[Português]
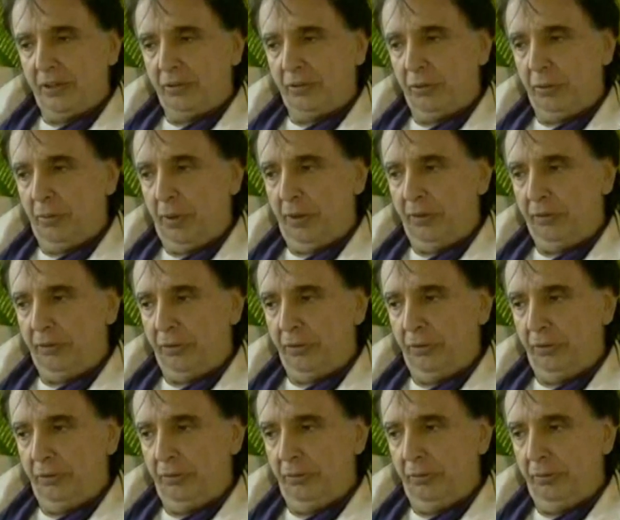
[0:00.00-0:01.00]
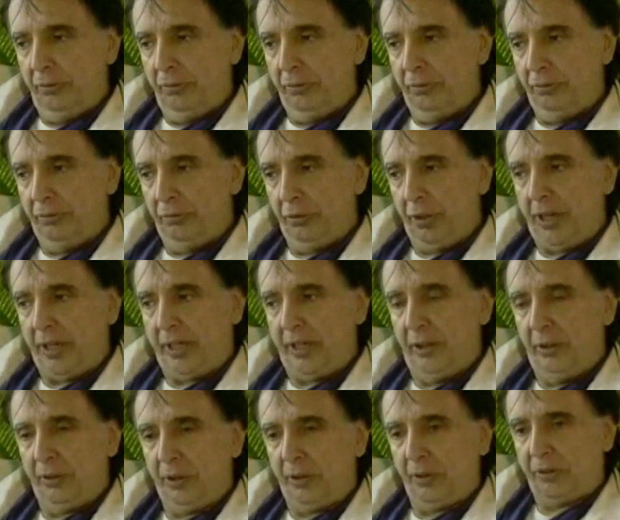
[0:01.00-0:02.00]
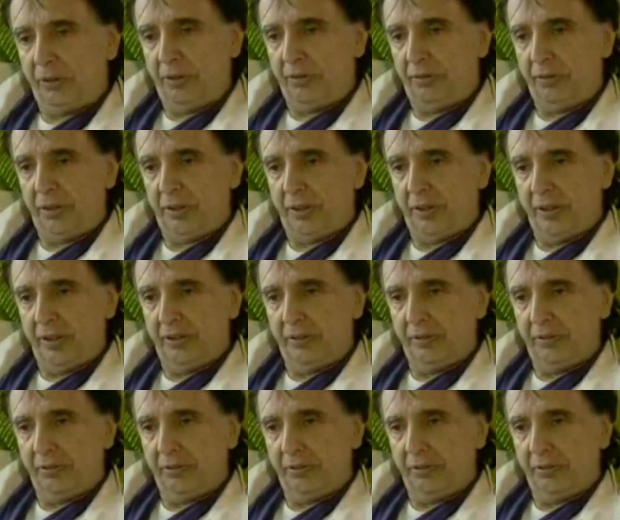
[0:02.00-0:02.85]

foi, uma, foi um furacão na nossa vida, né?